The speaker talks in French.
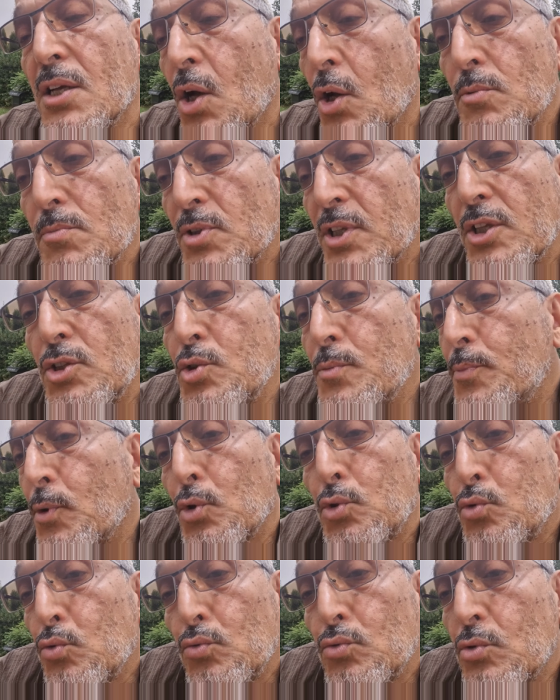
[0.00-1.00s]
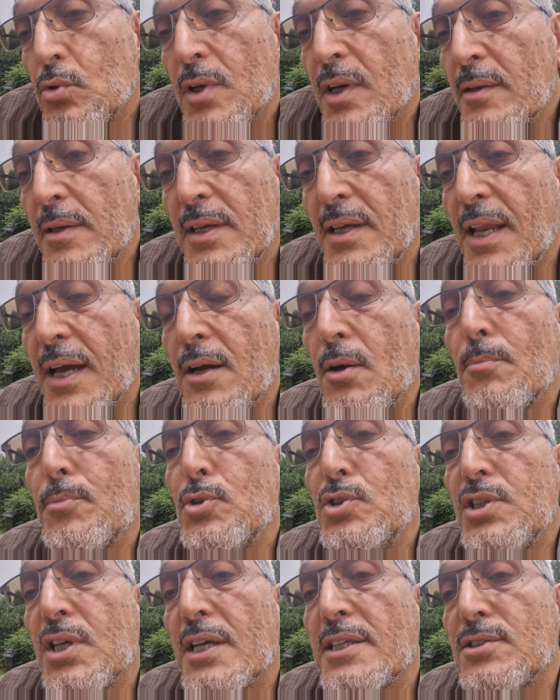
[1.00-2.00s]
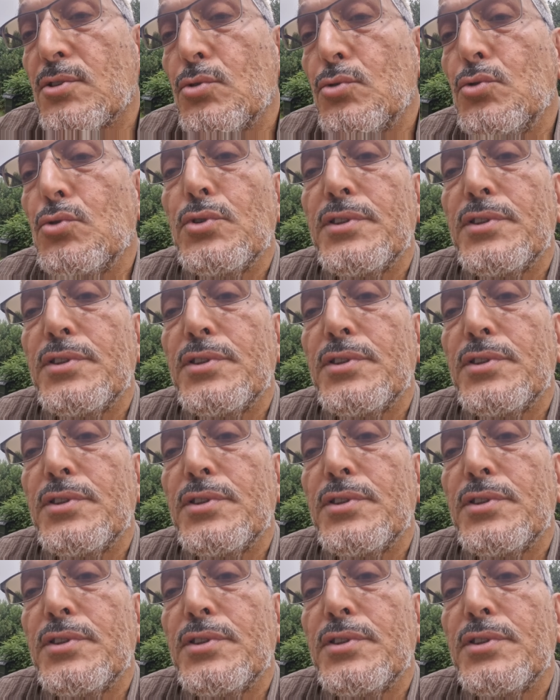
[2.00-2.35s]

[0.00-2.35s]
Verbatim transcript: On demande à Dieu pour tout, quoi. Et là, on peut dire, est-ce que Dieu,